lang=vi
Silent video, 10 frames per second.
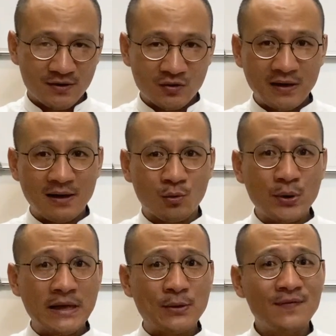cho nên là
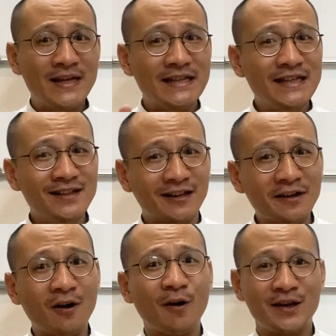khi quý vị nhìn
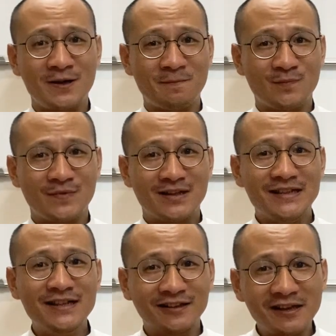thấy khói,
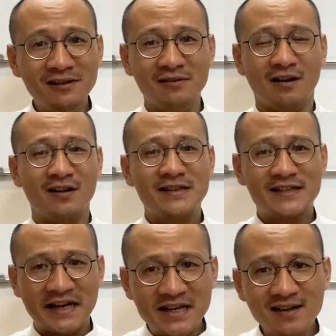nhìn thấy lửa
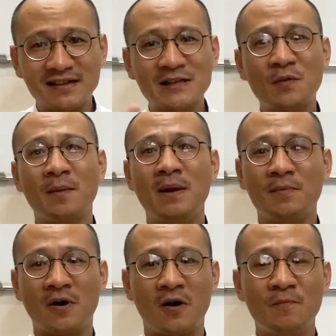cháy ở trong cái
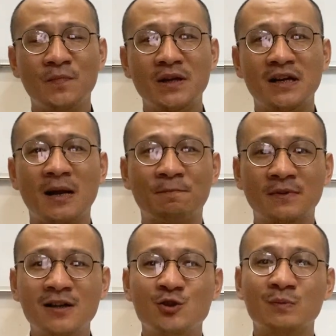bếp đó, lập
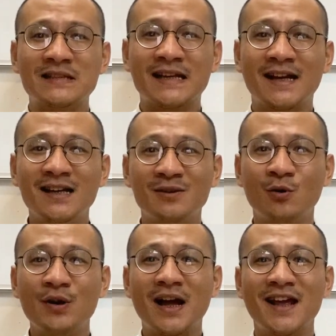tức chúng ta sẽ kết
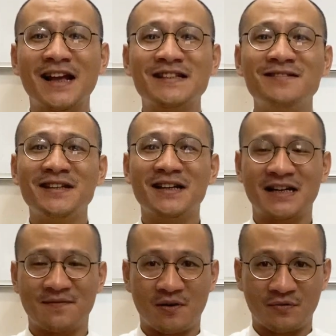nối hai cái
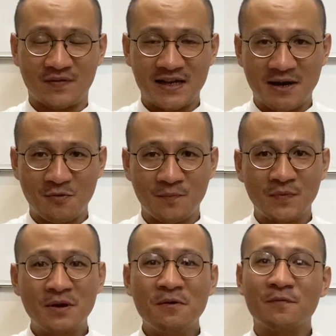kiện này vào với nhau.
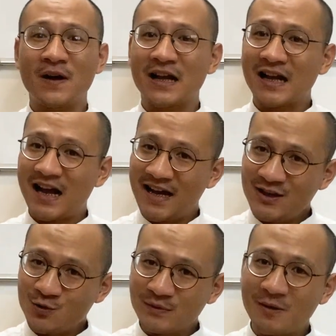Và cái
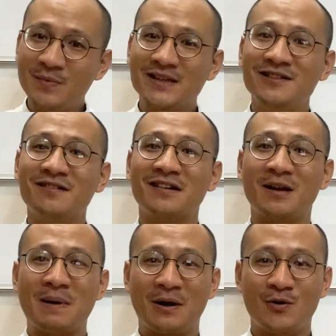chúng ta biết trước
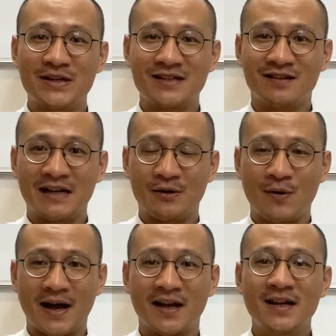là bà nội trợ đành
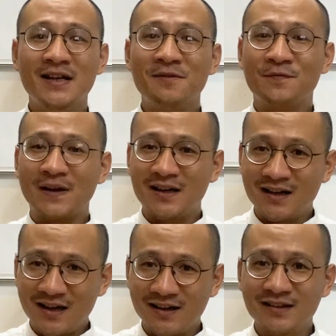đoàng
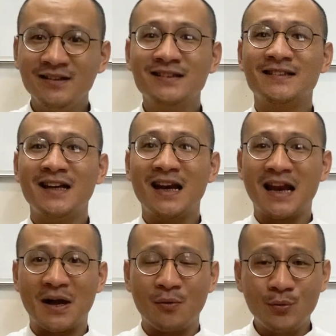phần lớn sẽ
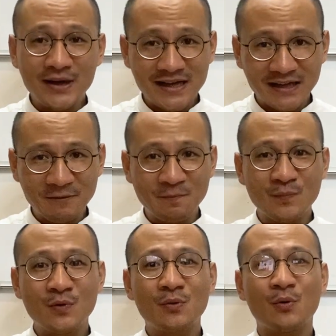là nguyên nhân
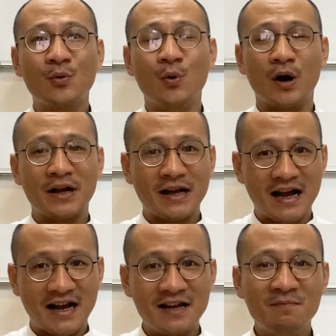của
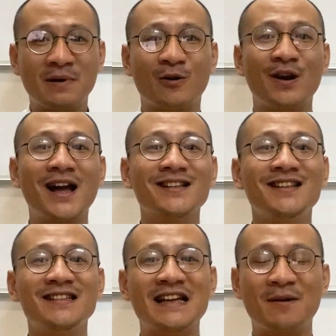cái mà nó đang
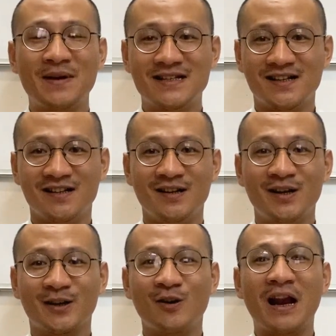diễn ra bây giờ,
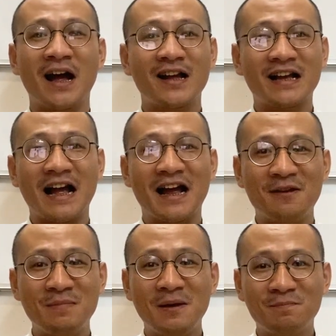đó là
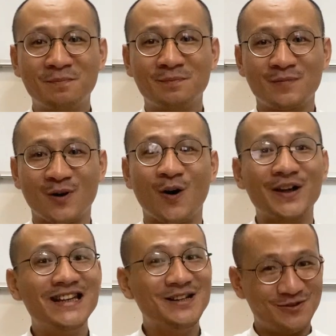cái bếp
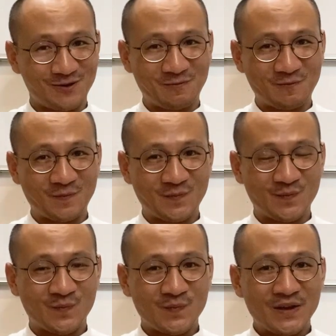khói nghi ngút.
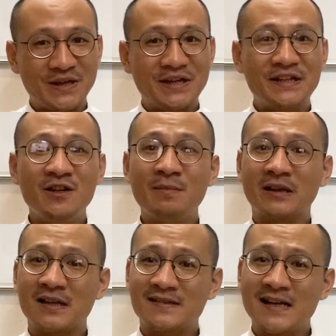Nhưng mà
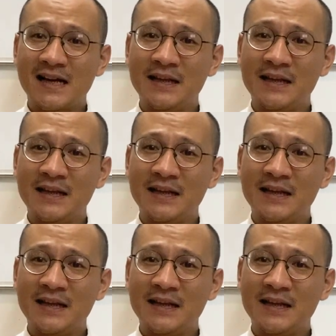thật ra